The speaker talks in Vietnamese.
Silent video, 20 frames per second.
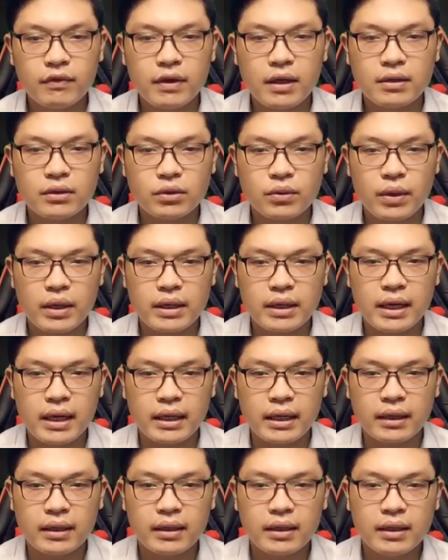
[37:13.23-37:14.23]
Vương tuyệt
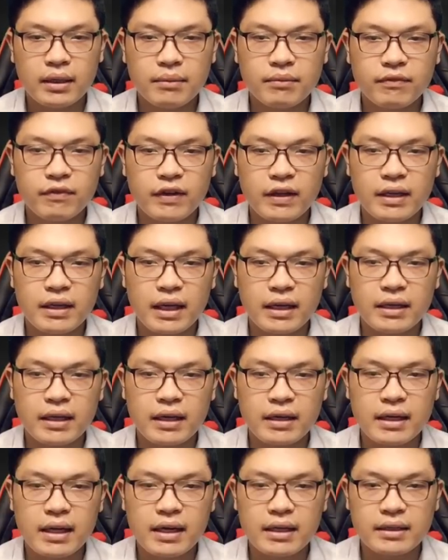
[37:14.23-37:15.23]
đỉnh, vị đại
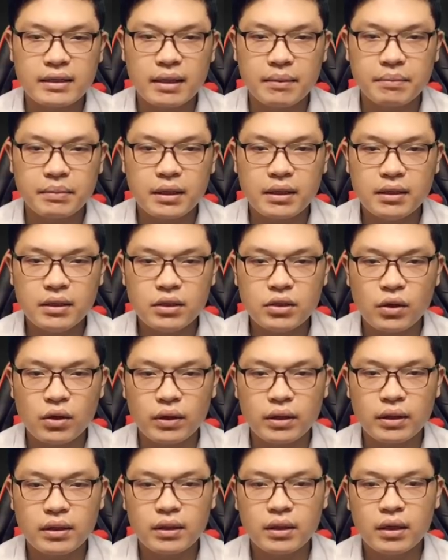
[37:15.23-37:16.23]
nhân kia sắp tới
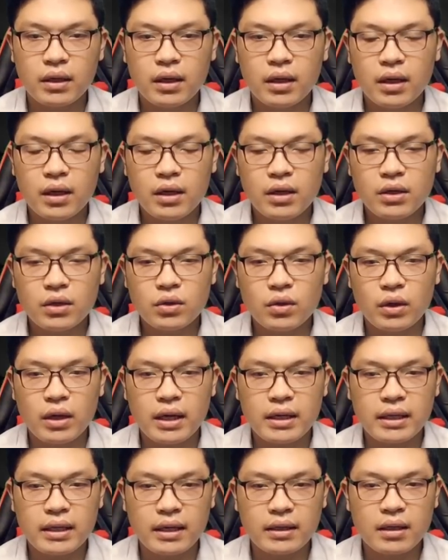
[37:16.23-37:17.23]
rồi. Tôn
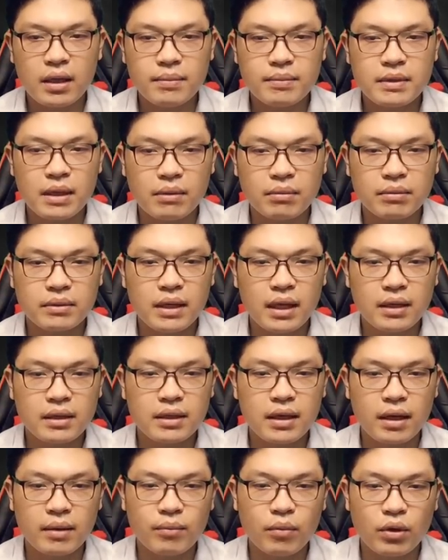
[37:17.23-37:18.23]
Liên Thắng thấp giọng nhắc
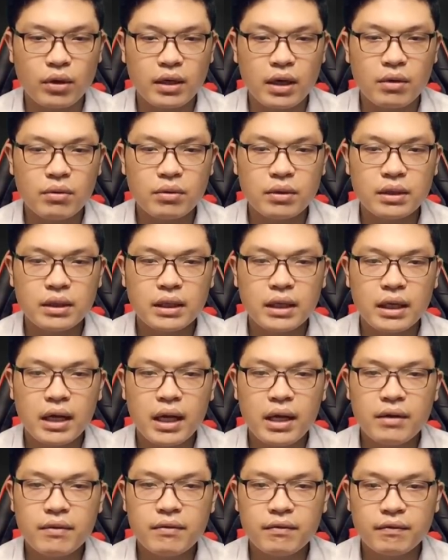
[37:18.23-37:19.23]
nhở một câu.
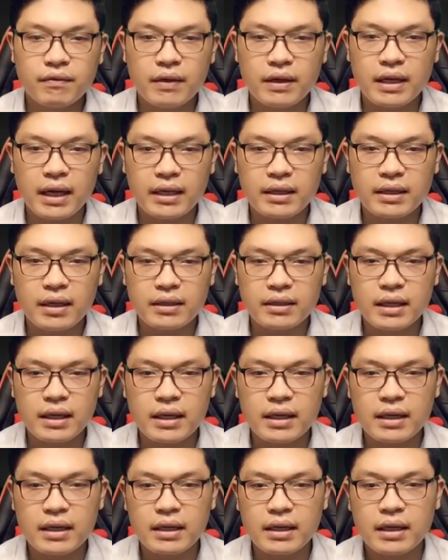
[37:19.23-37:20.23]
Vị đại nhân
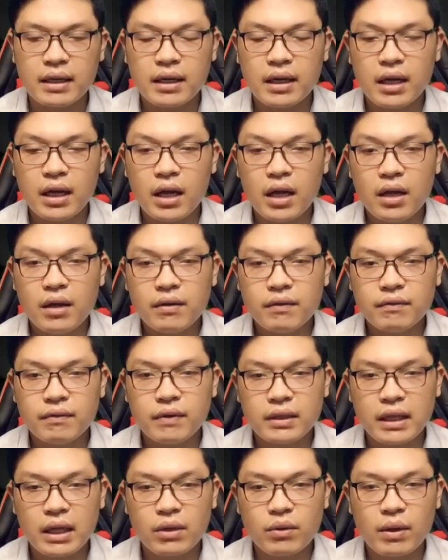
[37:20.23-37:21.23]
kia...
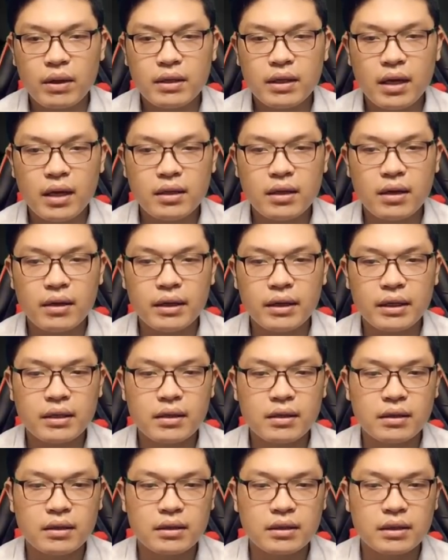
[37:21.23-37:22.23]
Vương Thanh Tuyền nhất thời
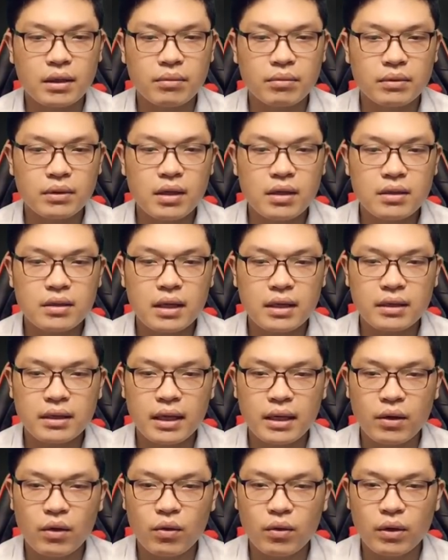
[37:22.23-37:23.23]
từ trong tức giận
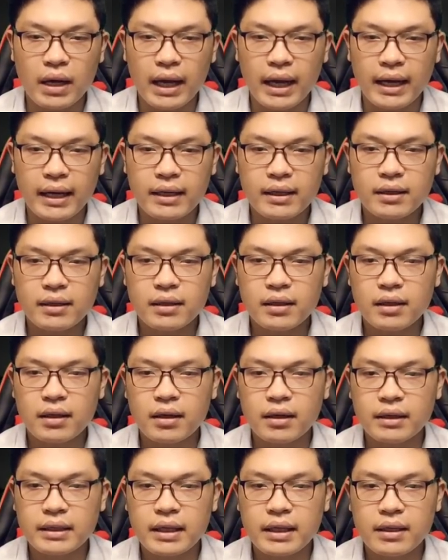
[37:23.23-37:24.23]
tình hồn đại,
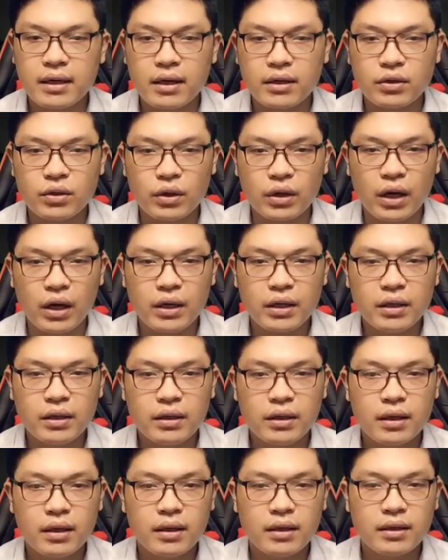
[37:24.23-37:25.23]
hơi nghĩ ngợi rồi nói:
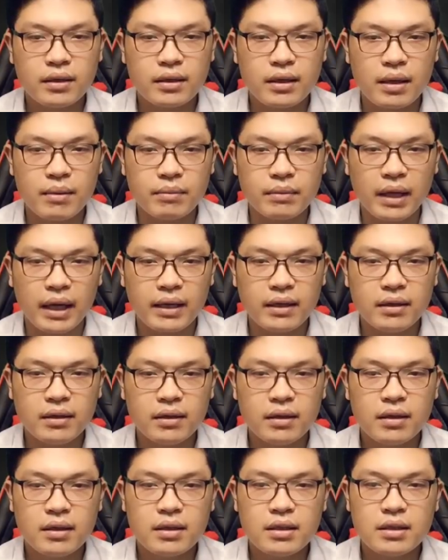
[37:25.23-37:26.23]
Kim Thánh,
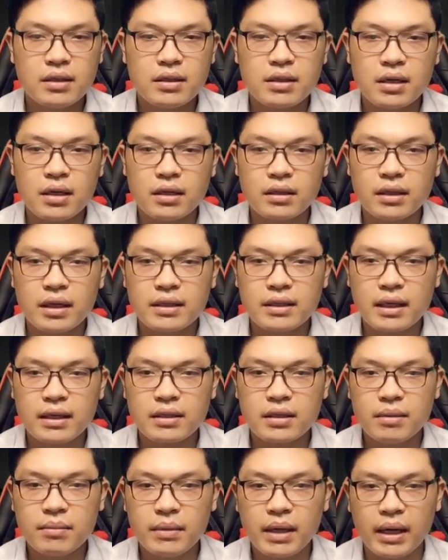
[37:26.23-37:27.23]
chờ tới sáng
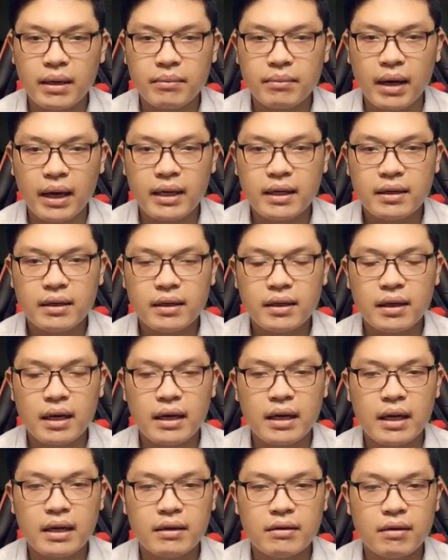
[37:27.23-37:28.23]
sớm ngày mai
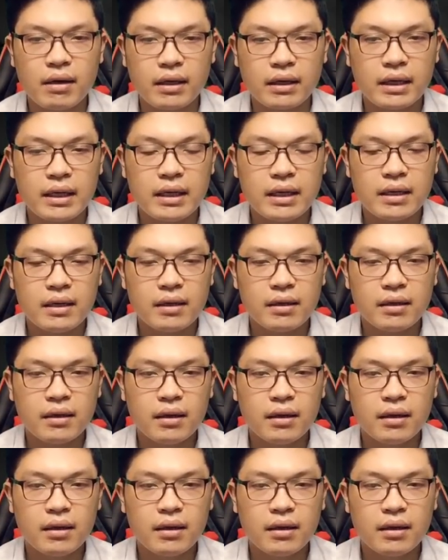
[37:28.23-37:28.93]
lại lên đường đi.